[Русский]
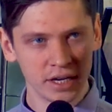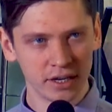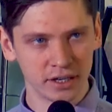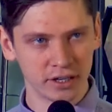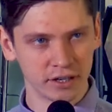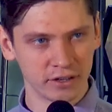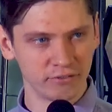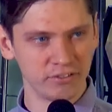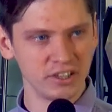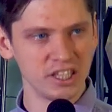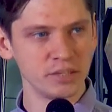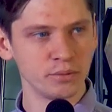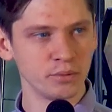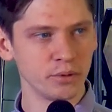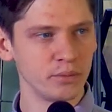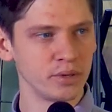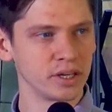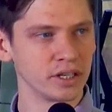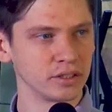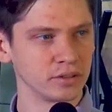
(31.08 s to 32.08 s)

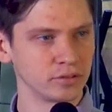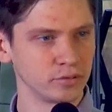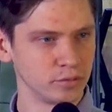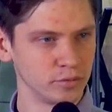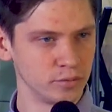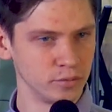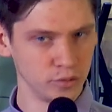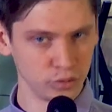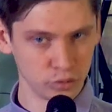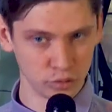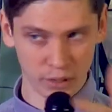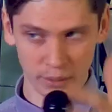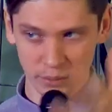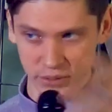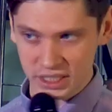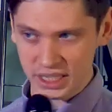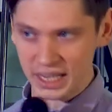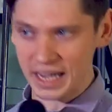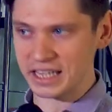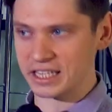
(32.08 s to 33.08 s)
видимыми ну,
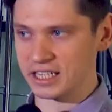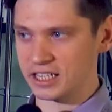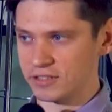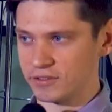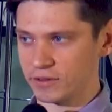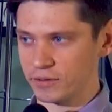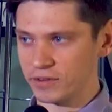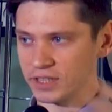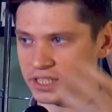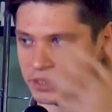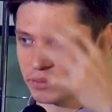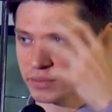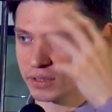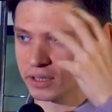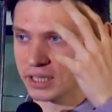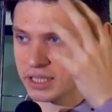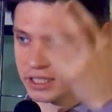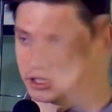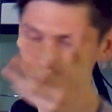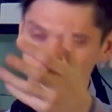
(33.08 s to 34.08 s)
обстоятельствам. Видимо,
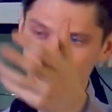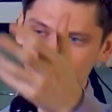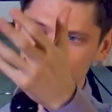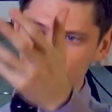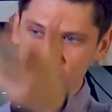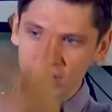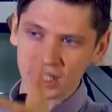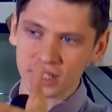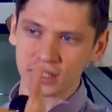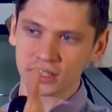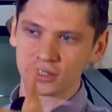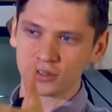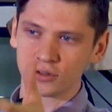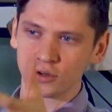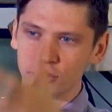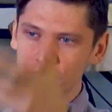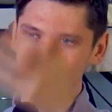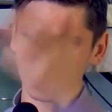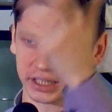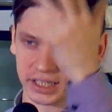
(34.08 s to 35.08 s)
глазом, то, что он видит,
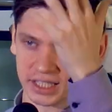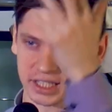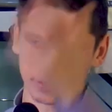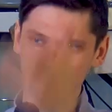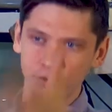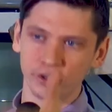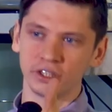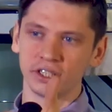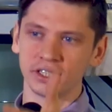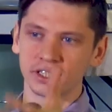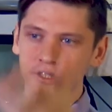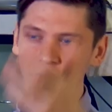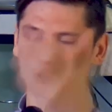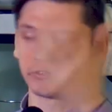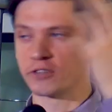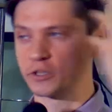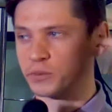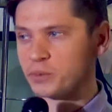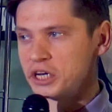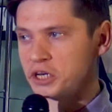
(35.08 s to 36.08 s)
он на это смотрит, и
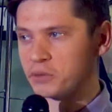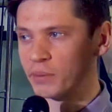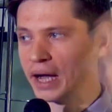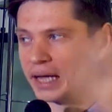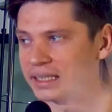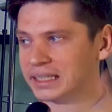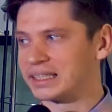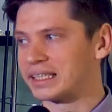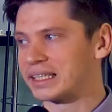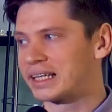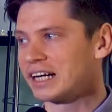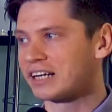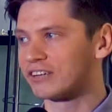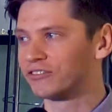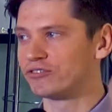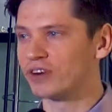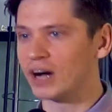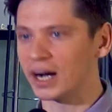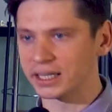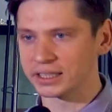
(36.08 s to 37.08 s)
он воспринимает это как
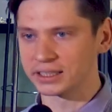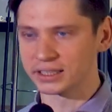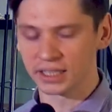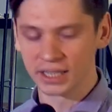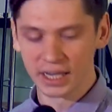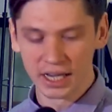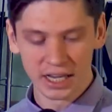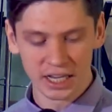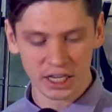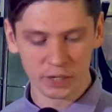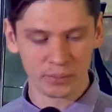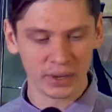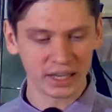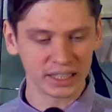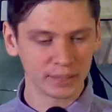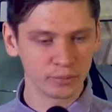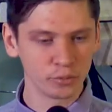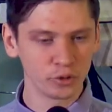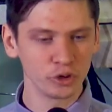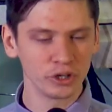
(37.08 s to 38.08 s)
факт. И
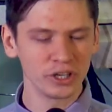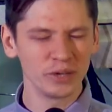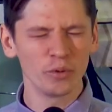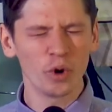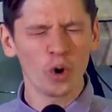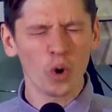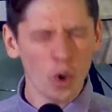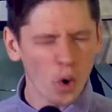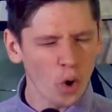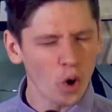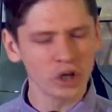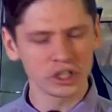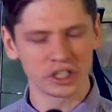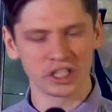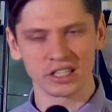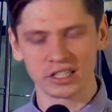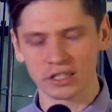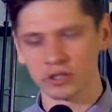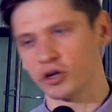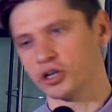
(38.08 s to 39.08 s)
поэтому ему
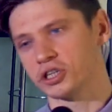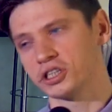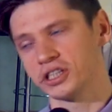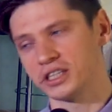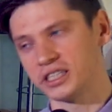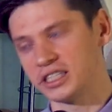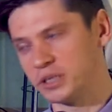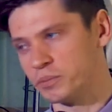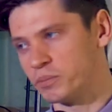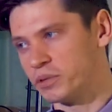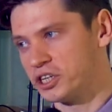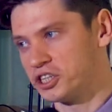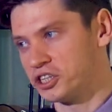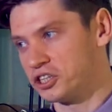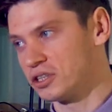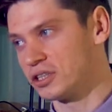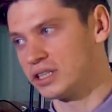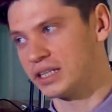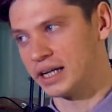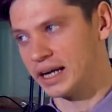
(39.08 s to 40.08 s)
очень сложно найти
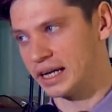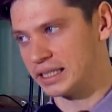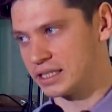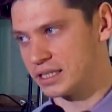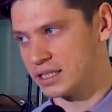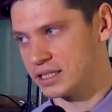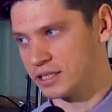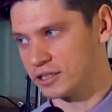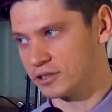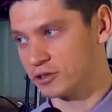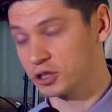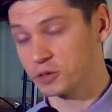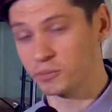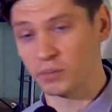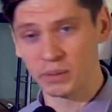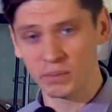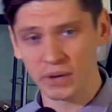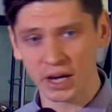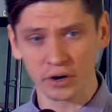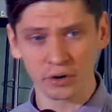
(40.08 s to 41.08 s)
причину для радости. Вот, к
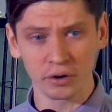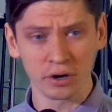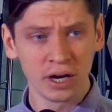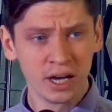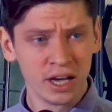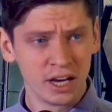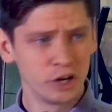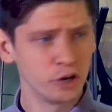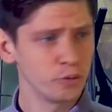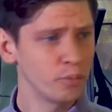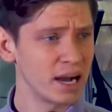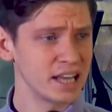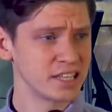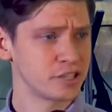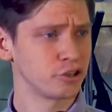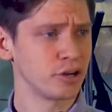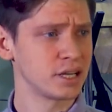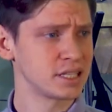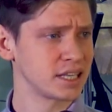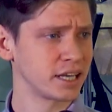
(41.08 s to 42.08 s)
примеру, любая
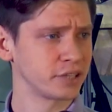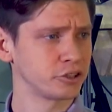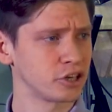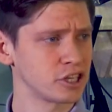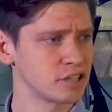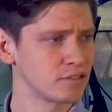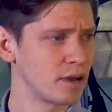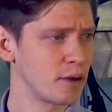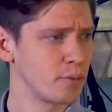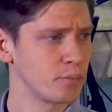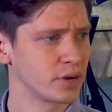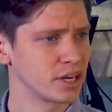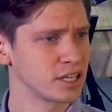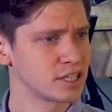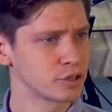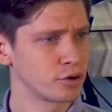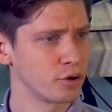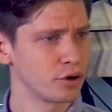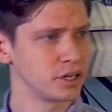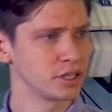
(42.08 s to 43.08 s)
ситуация, которая с вами
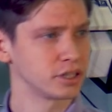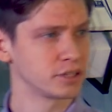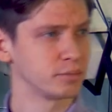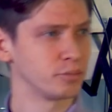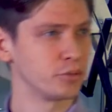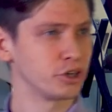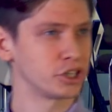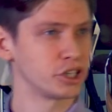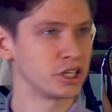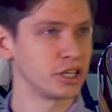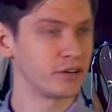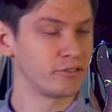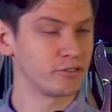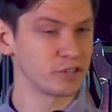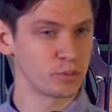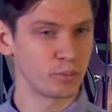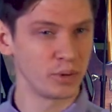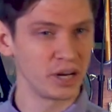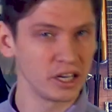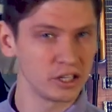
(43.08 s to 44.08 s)
происходит, можно
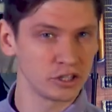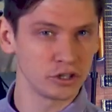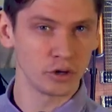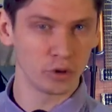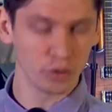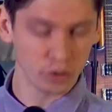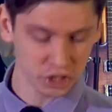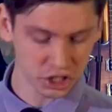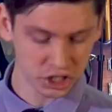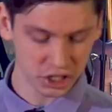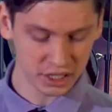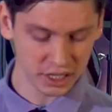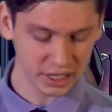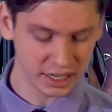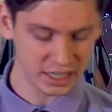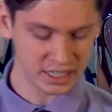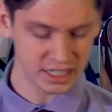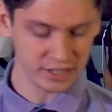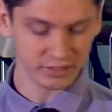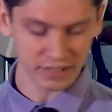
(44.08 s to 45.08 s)
воспринять ее очень
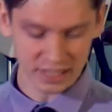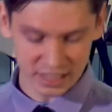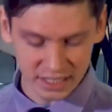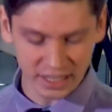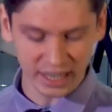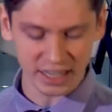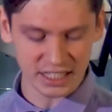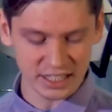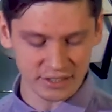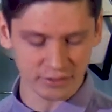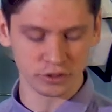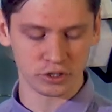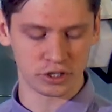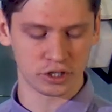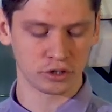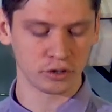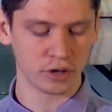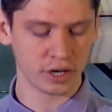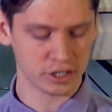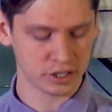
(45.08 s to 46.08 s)
негативно, негативную
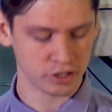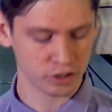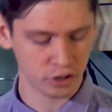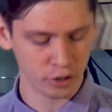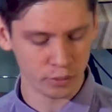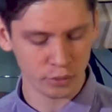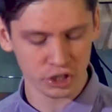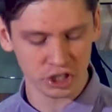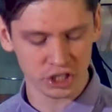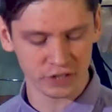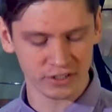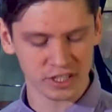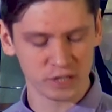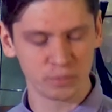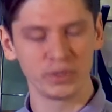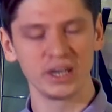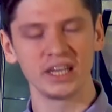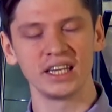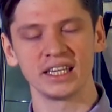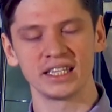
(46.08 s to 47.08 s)
ситуацию. Ее можно
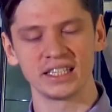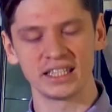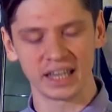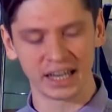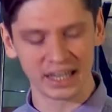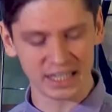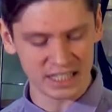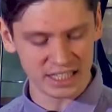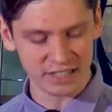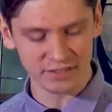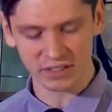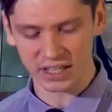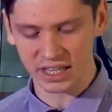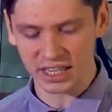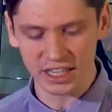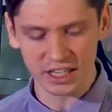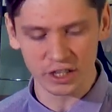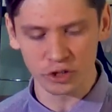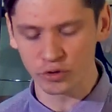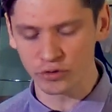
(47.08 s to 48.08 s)
воспринять негативно
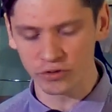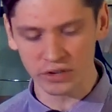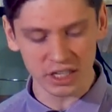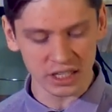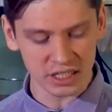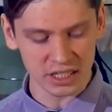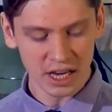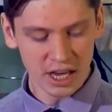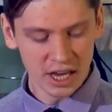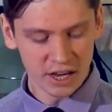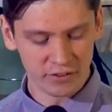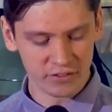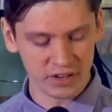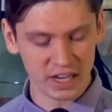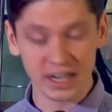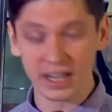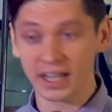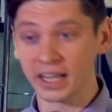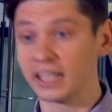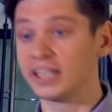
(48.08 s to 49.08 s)
и не увидеть в
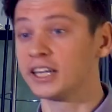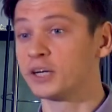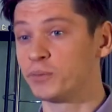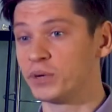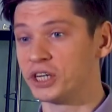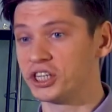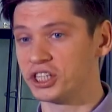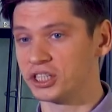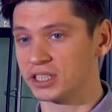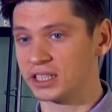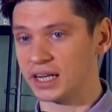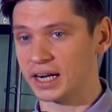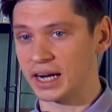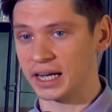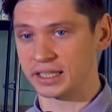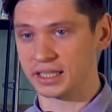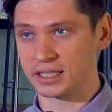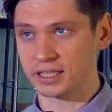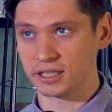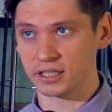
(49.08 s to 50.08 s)
ней никаких причин для
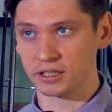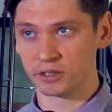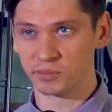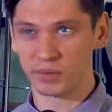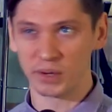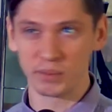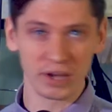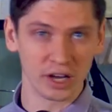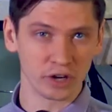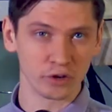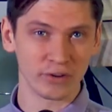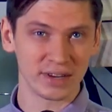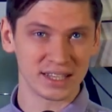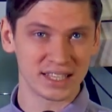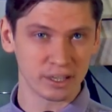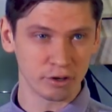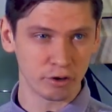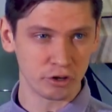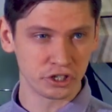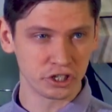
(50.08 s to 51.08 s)
радости. К примеру, у
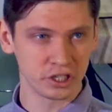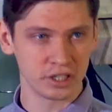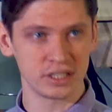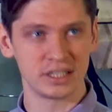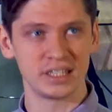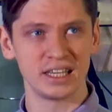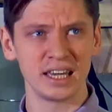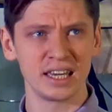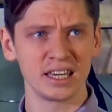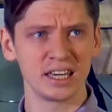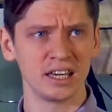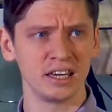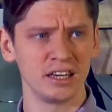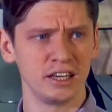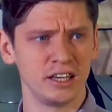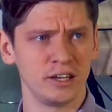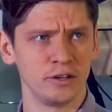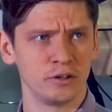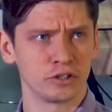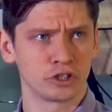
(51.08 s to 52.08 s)
вас закончились деньги,
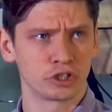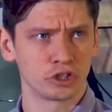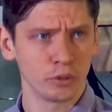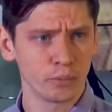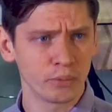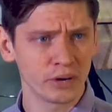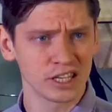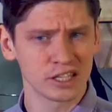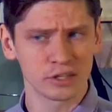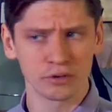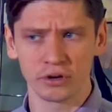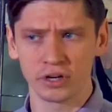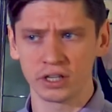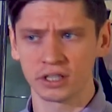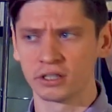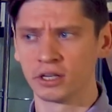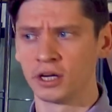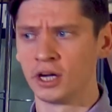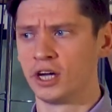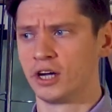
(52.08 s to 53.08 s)
и что
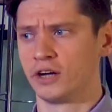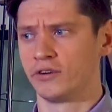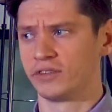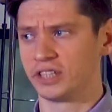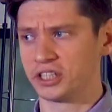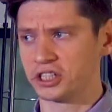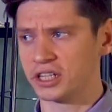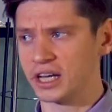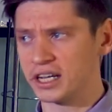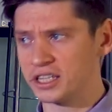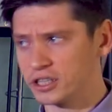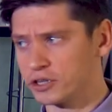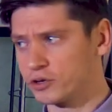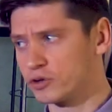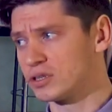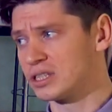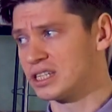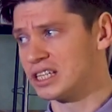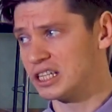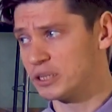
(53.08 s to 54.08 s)
происходит? Вы начинаете
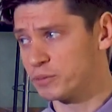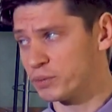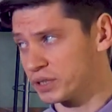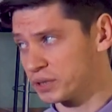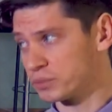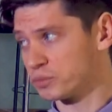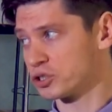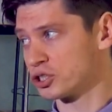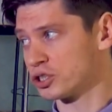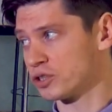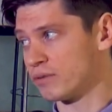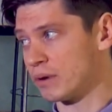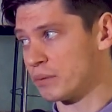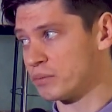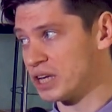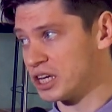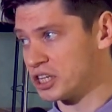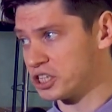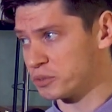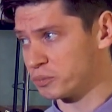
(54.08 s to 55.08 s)
грустить, потому что
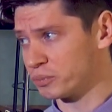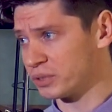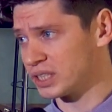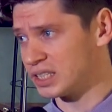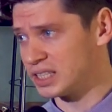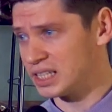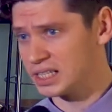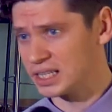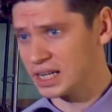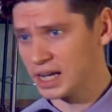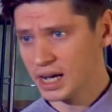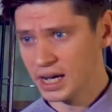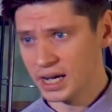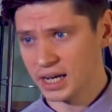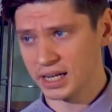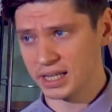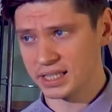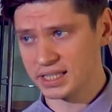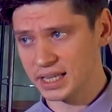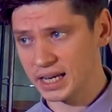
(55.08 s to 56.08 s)
вам нечем платить
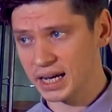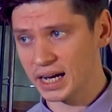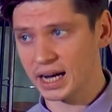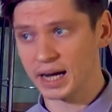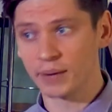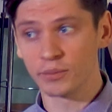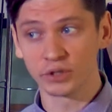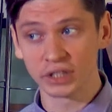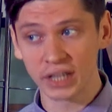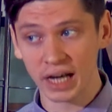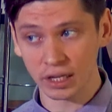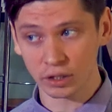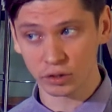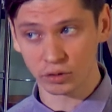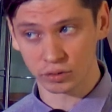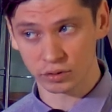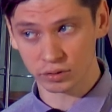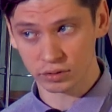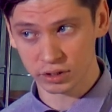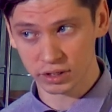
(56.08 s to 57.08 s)
а, за
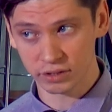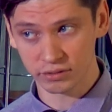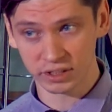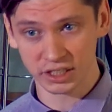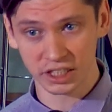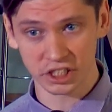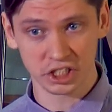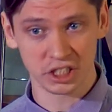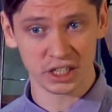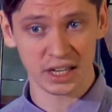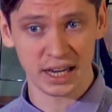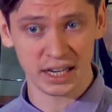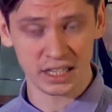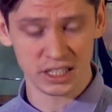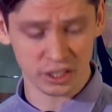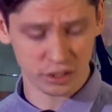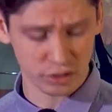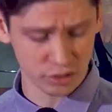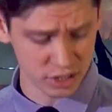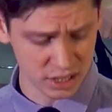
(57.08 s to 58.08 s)
коммуналку. И вы
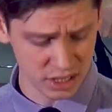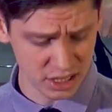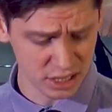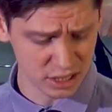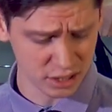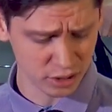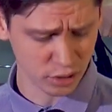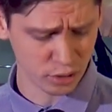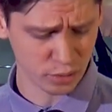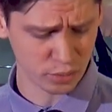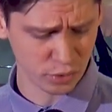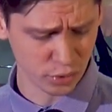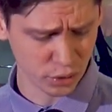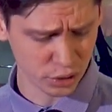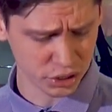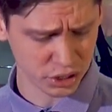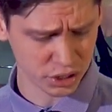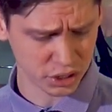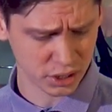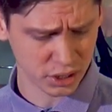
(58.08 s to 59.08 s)
начинаете грустить, о
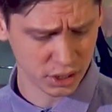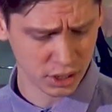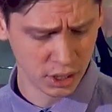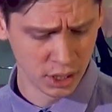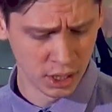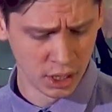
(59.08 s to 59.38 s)
боже,